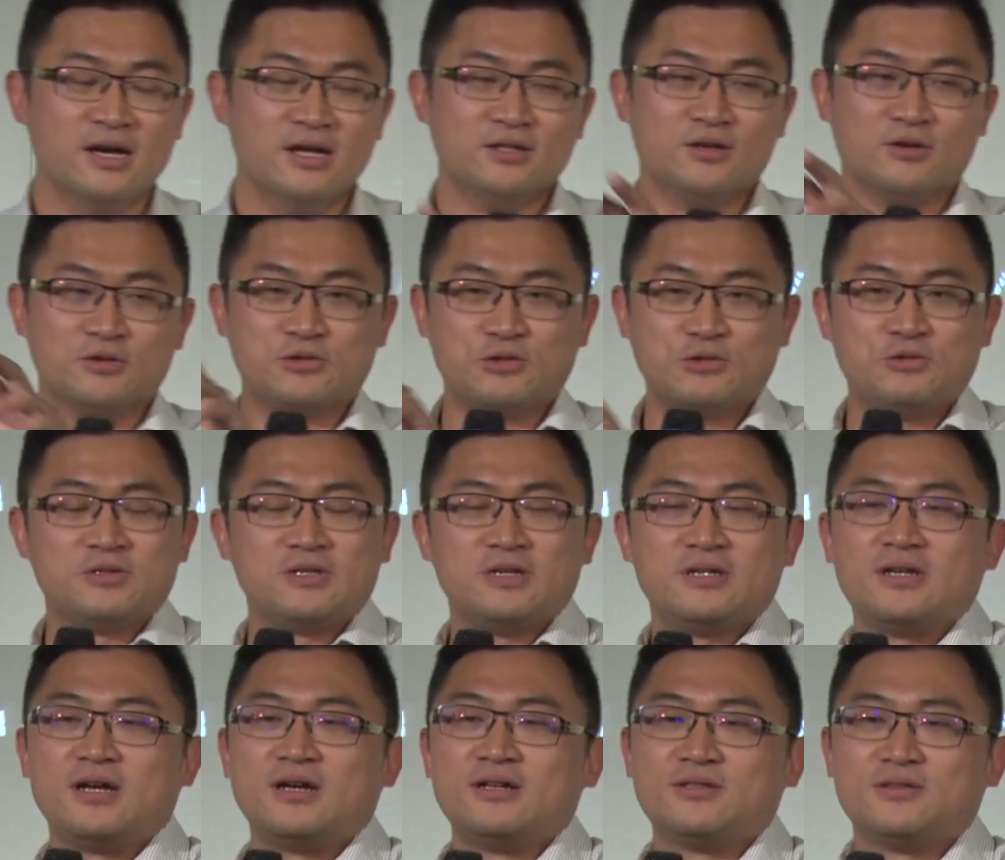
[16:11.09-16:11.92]
从宿
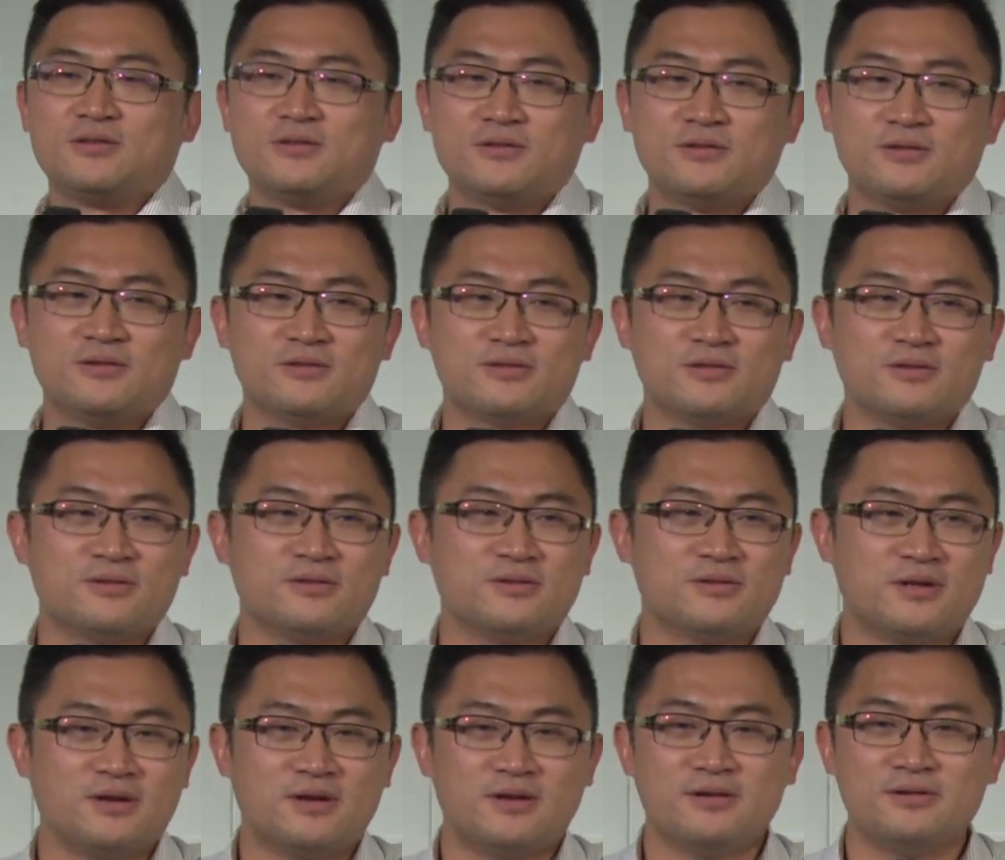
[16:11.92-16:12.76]
舍这样走走
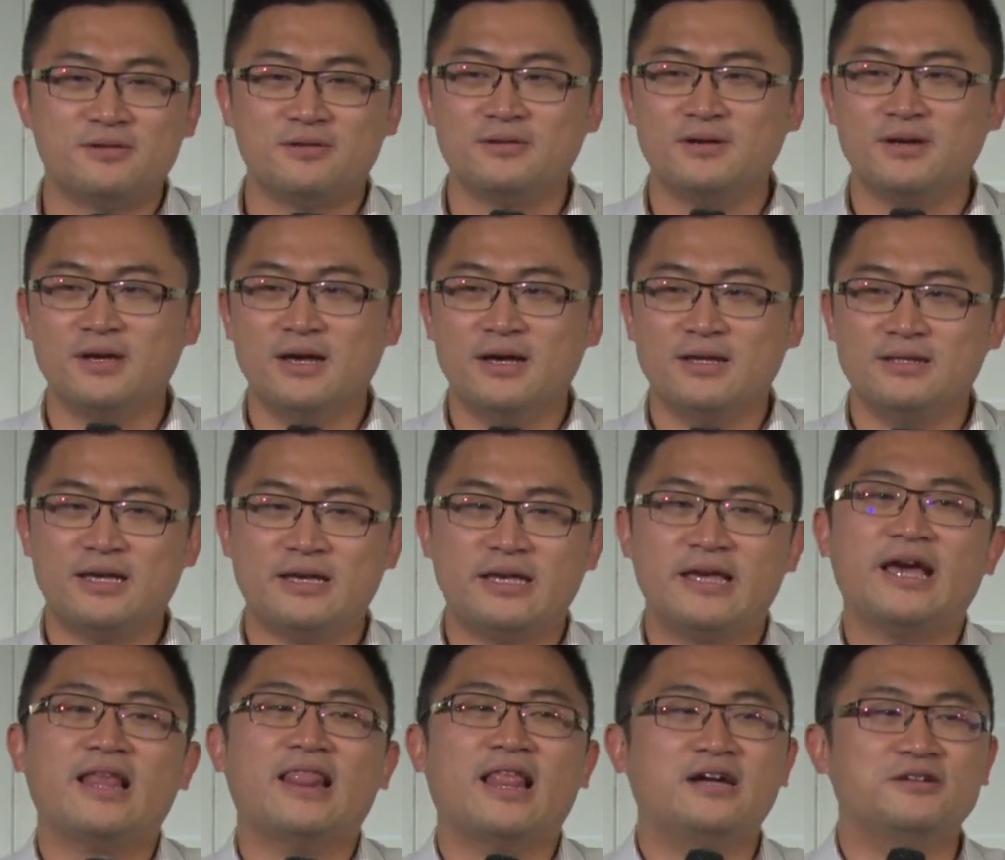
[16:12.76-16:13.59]
然后在
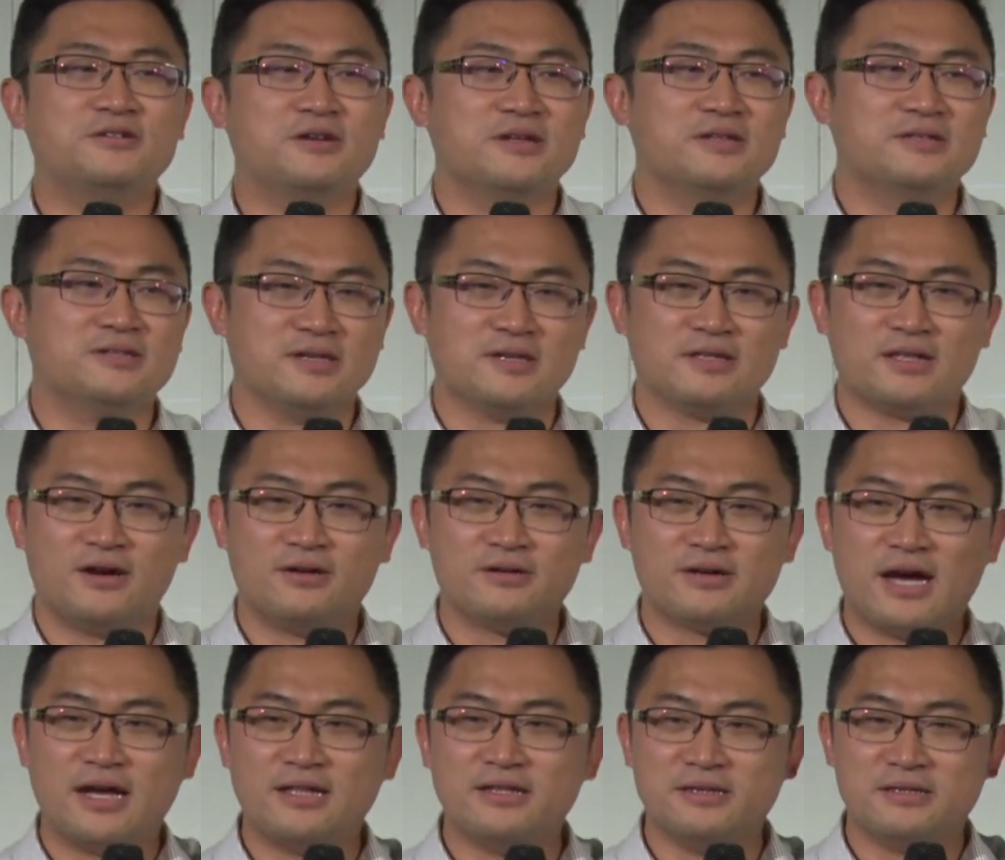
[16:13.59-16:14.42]
夜阑人静，然后
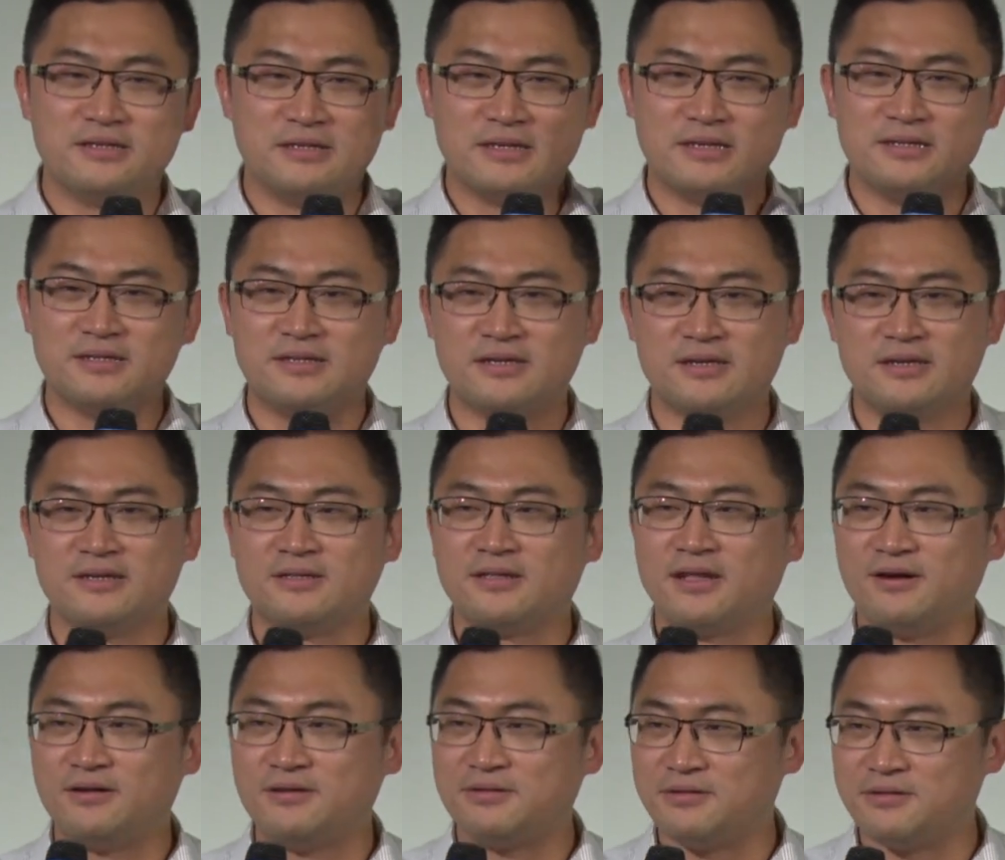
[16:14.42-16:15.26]
看着星星，
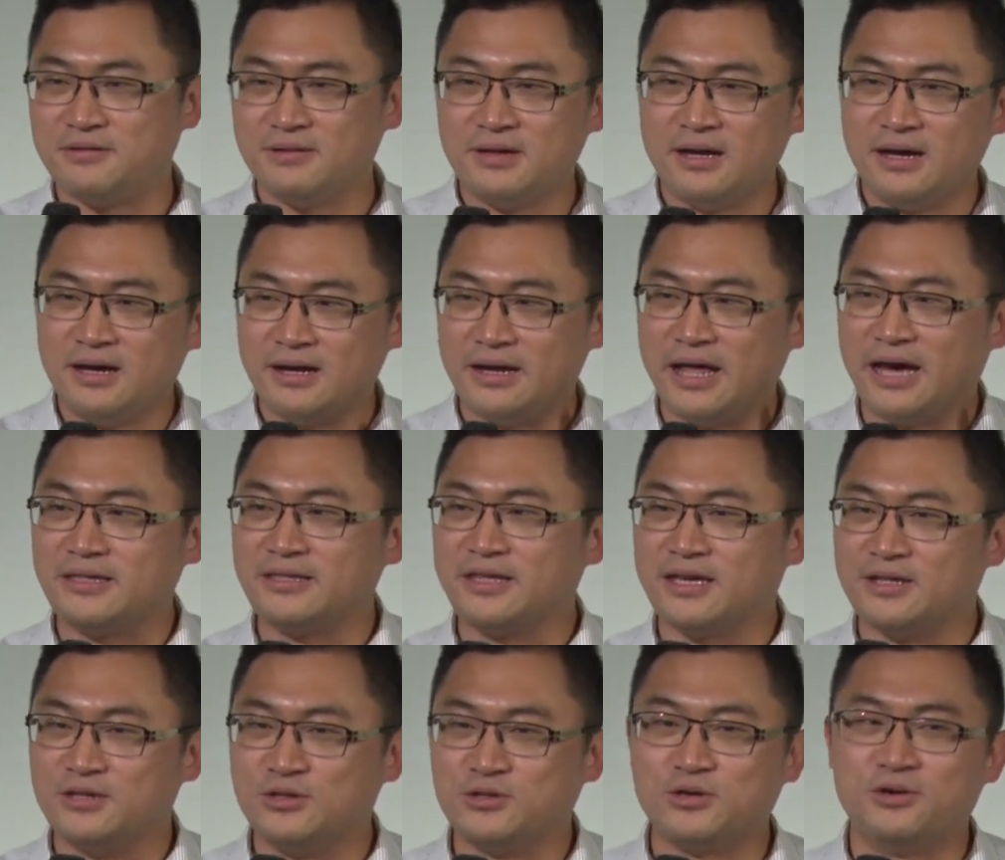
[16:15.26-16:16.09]
然后两
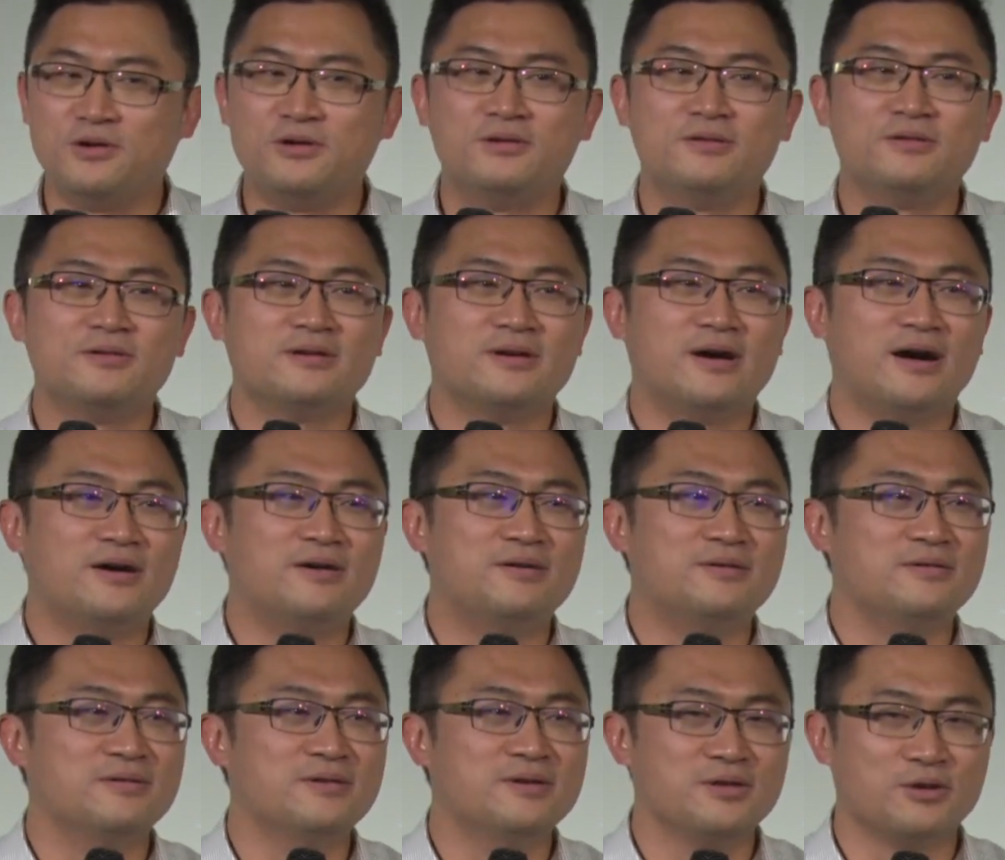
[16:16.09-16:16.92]
点钟，然
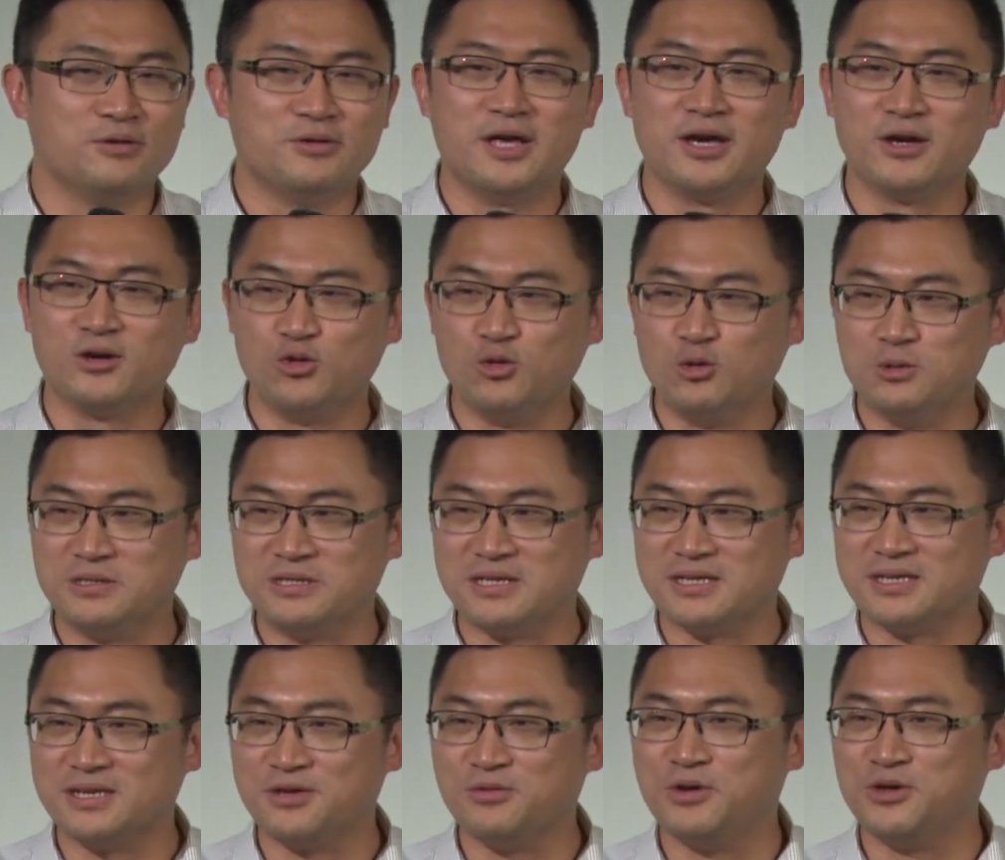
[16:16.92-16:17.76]
后有点孤
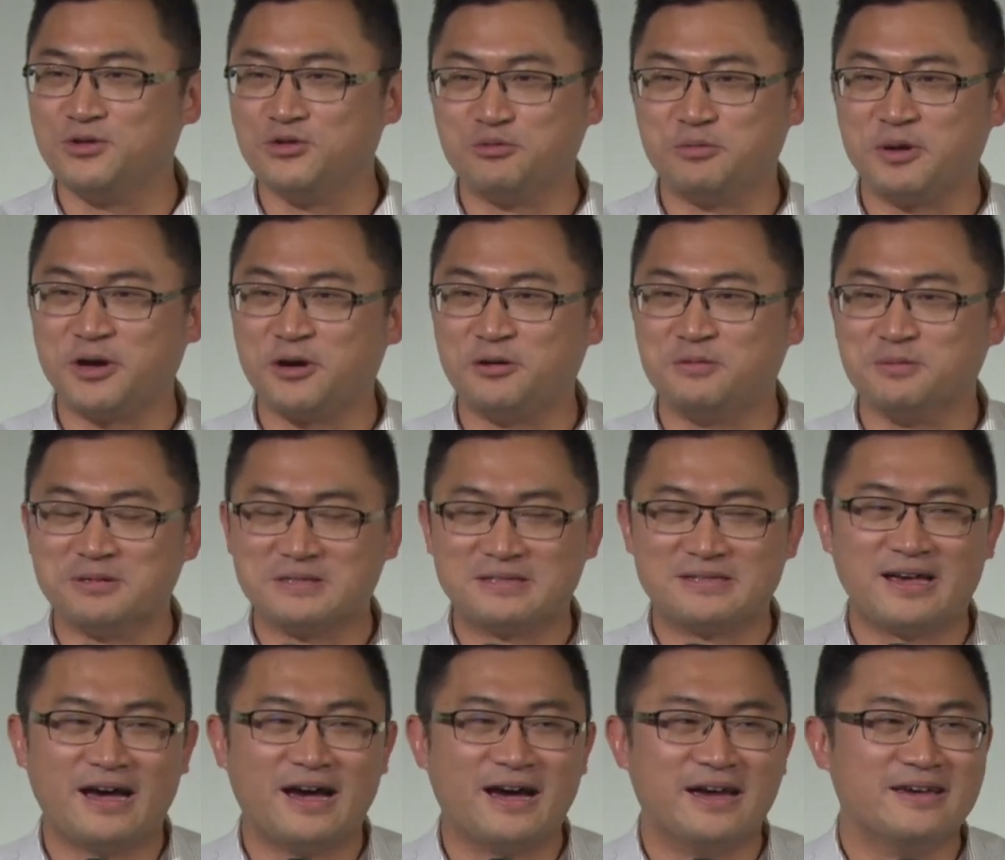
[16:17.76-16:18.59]
寂，因为女朋友不
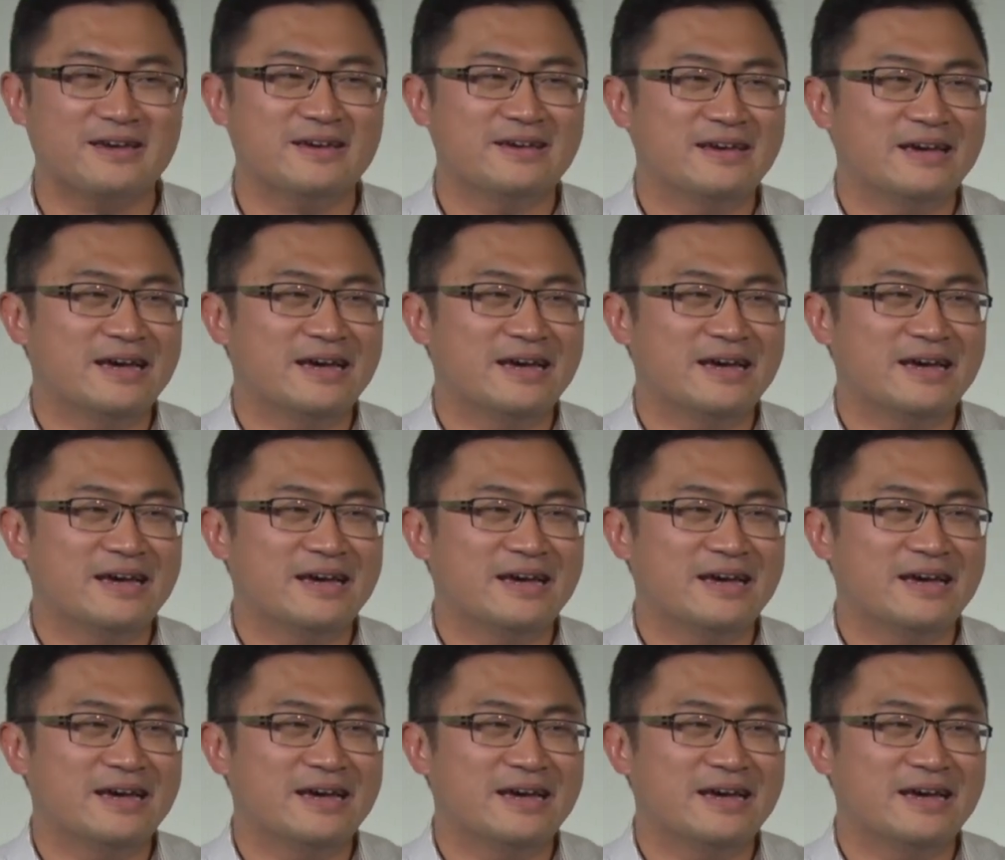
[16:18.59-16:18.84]
在，